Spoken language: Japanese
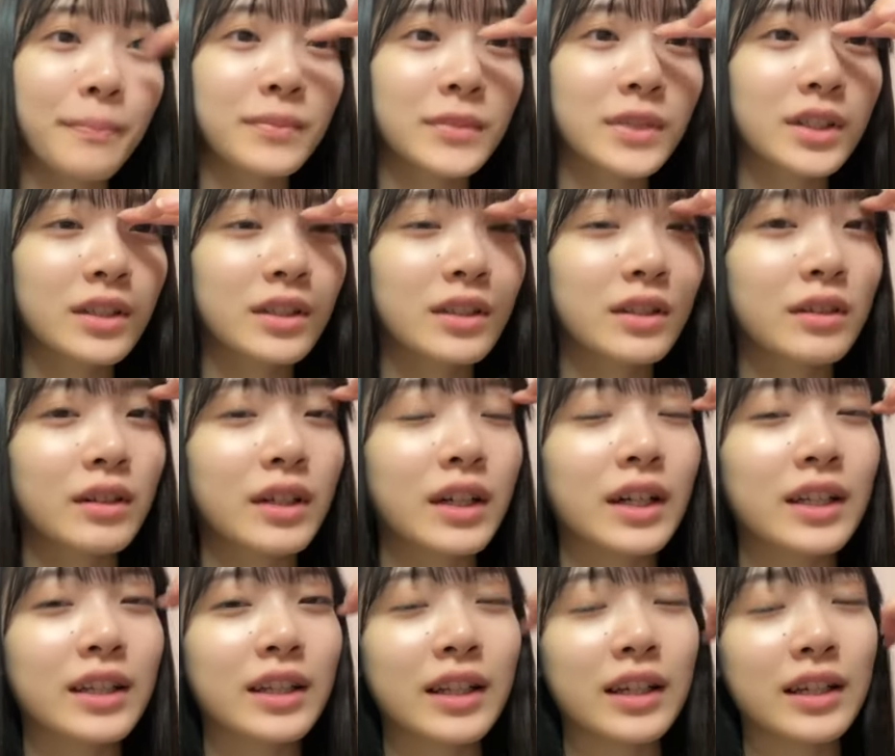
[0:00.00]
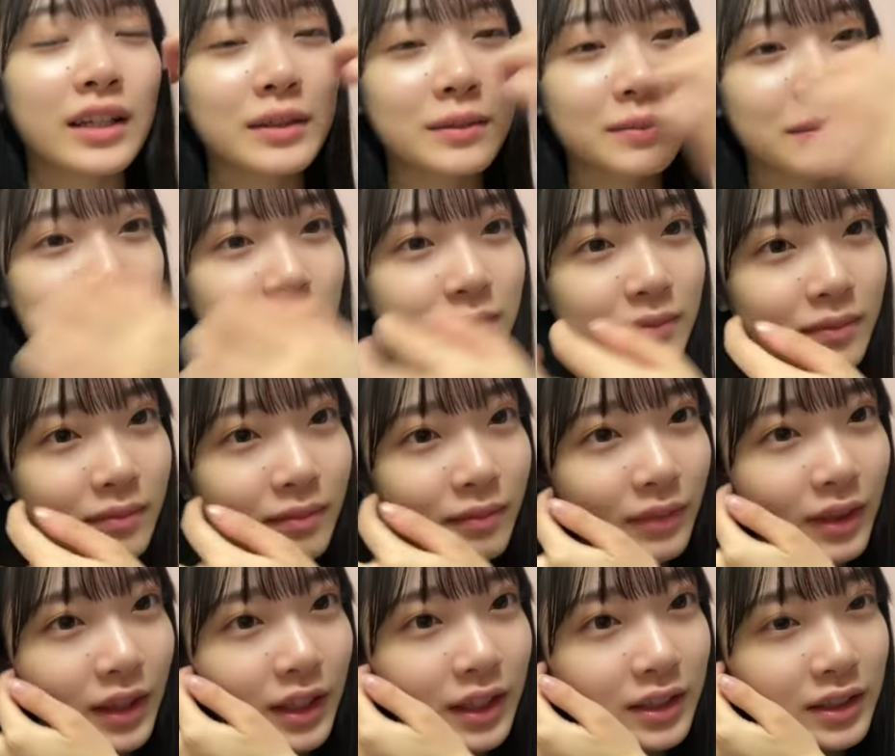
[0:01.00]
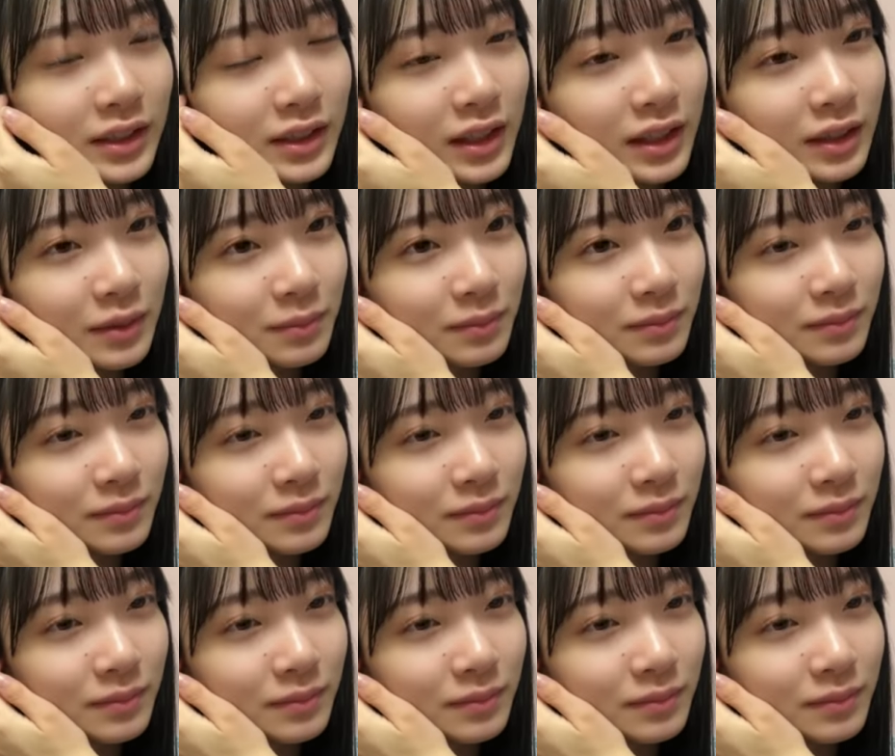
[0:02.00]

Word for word: ちょっとわかんないですね